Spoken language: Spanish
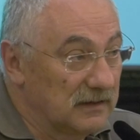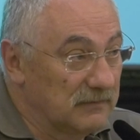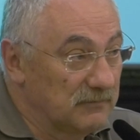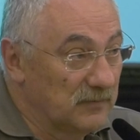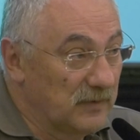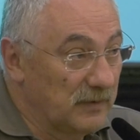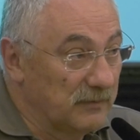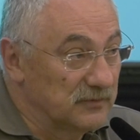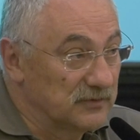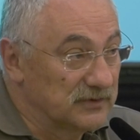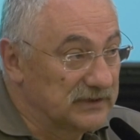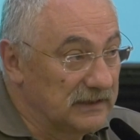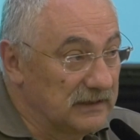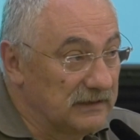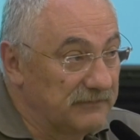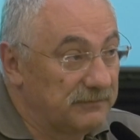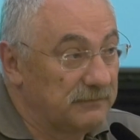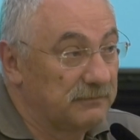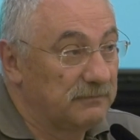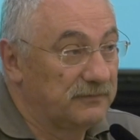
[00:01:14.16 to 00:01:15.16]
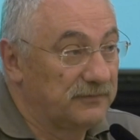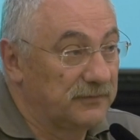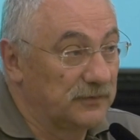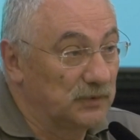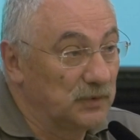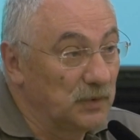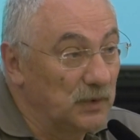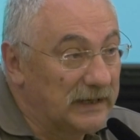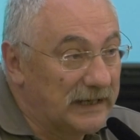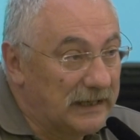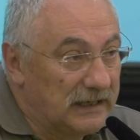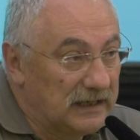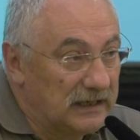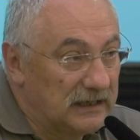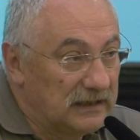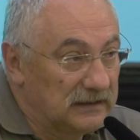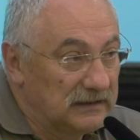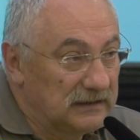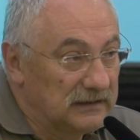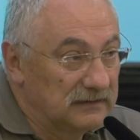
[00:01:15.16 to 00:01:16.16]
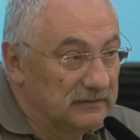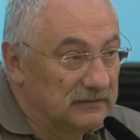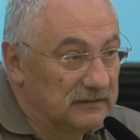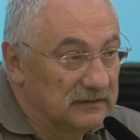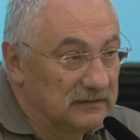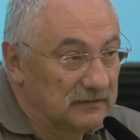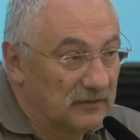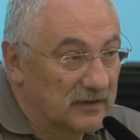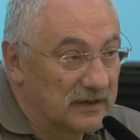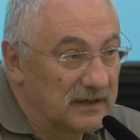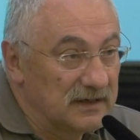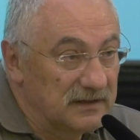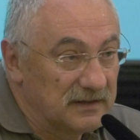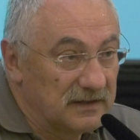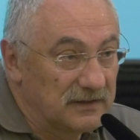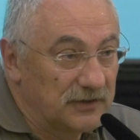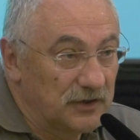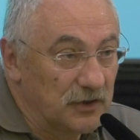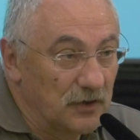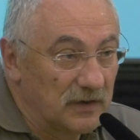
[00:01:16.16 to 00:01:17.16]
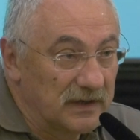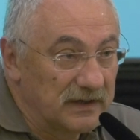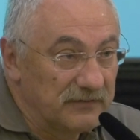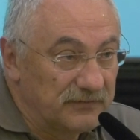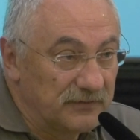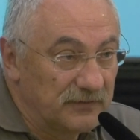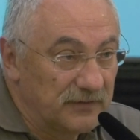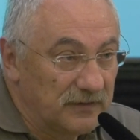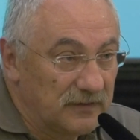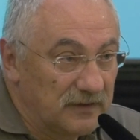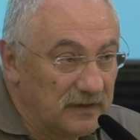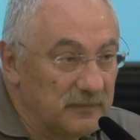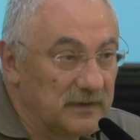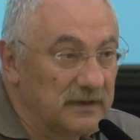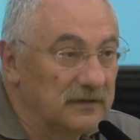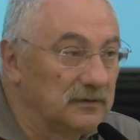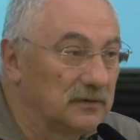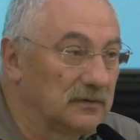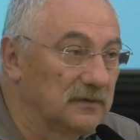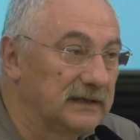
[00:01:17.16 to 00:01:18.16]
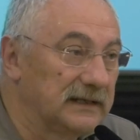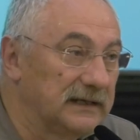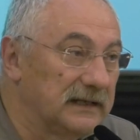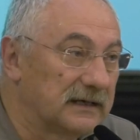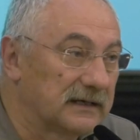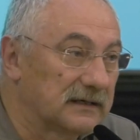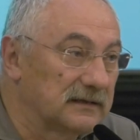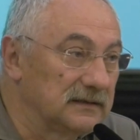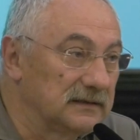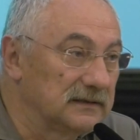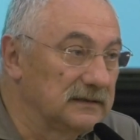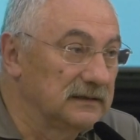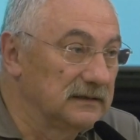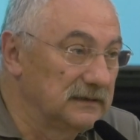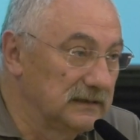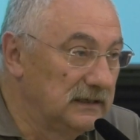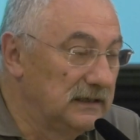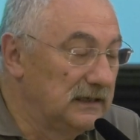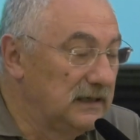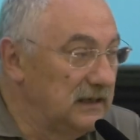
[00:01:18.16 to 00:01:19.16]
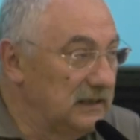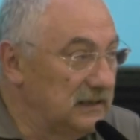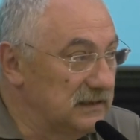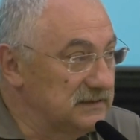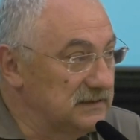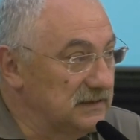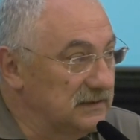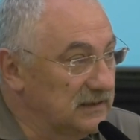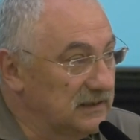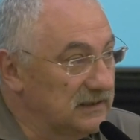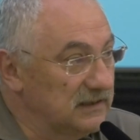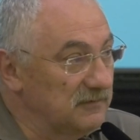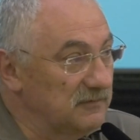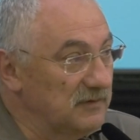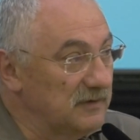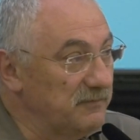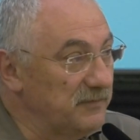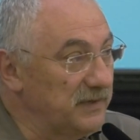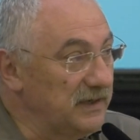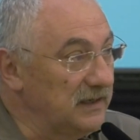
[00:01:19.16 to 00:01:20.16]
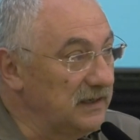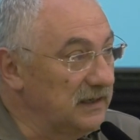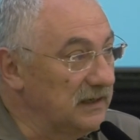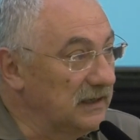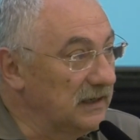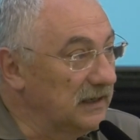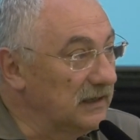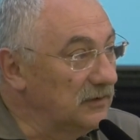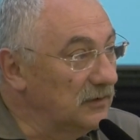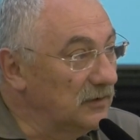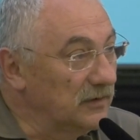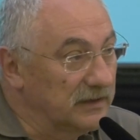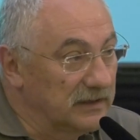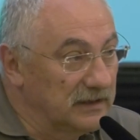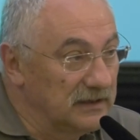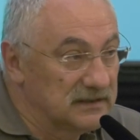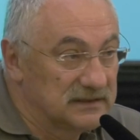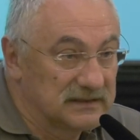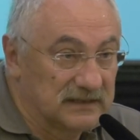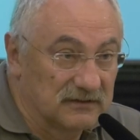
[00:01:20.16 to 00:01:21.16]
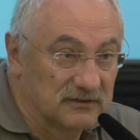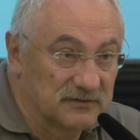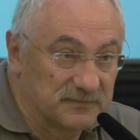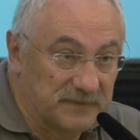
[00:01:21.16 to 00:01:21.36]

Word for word: a la futura eh, organización y funcionamiento de la red de la Chita de Bambini eh, en el Estado